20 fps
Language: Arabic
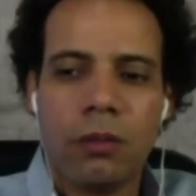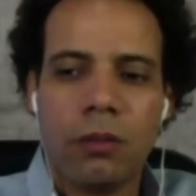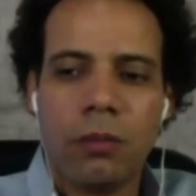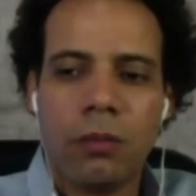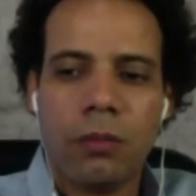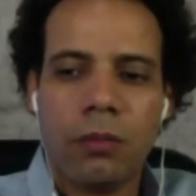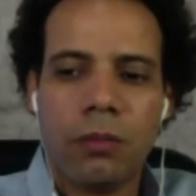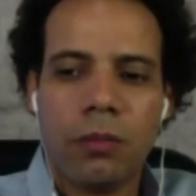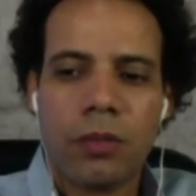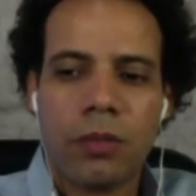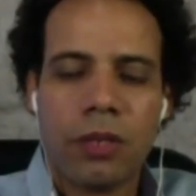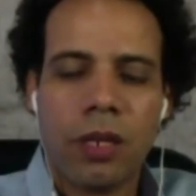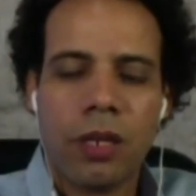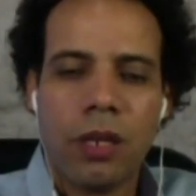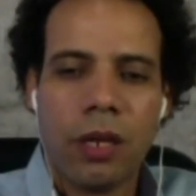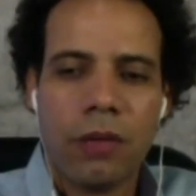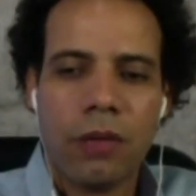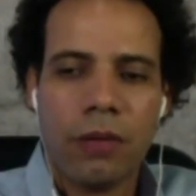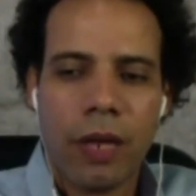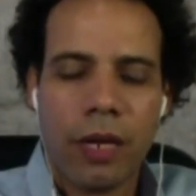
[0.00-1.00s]
ستيل لايف
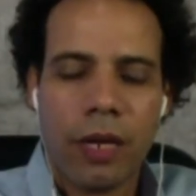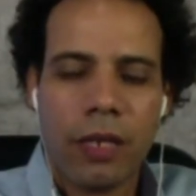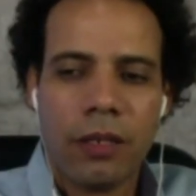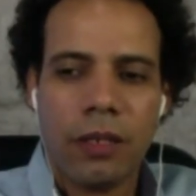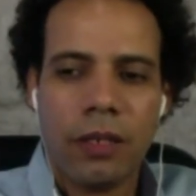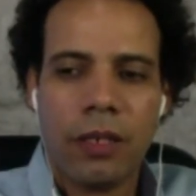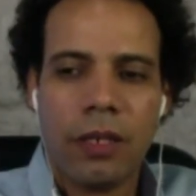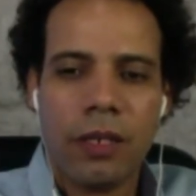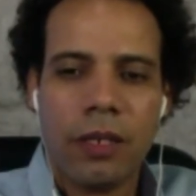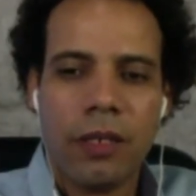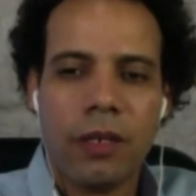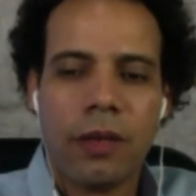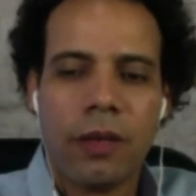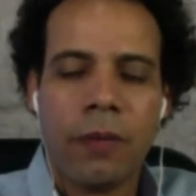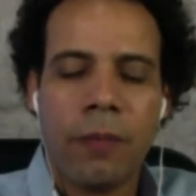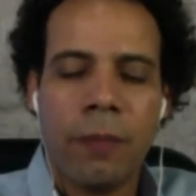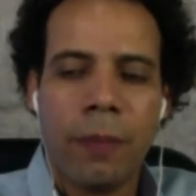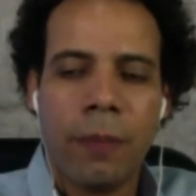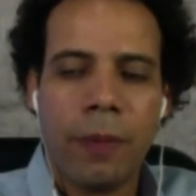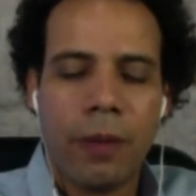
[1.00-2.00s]
الحاجات اللي هي
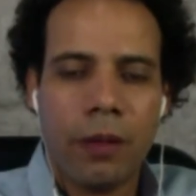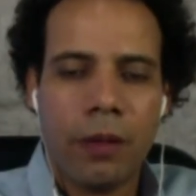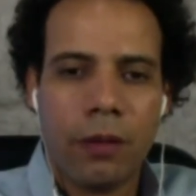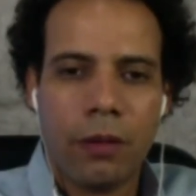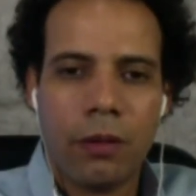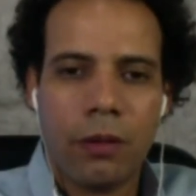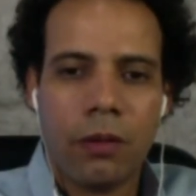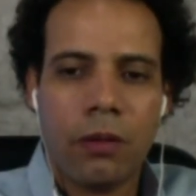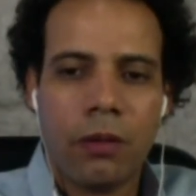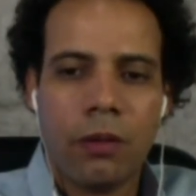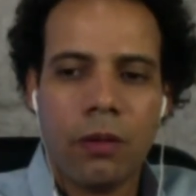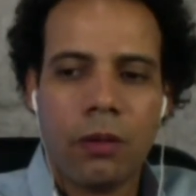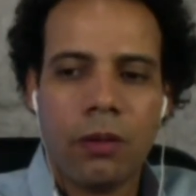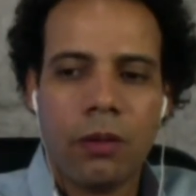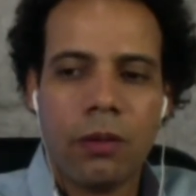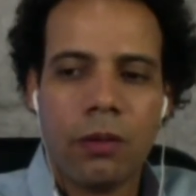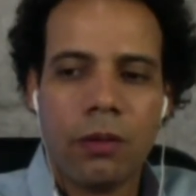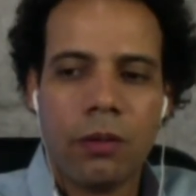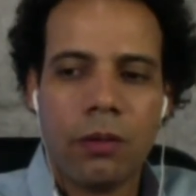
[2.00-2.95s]
آه،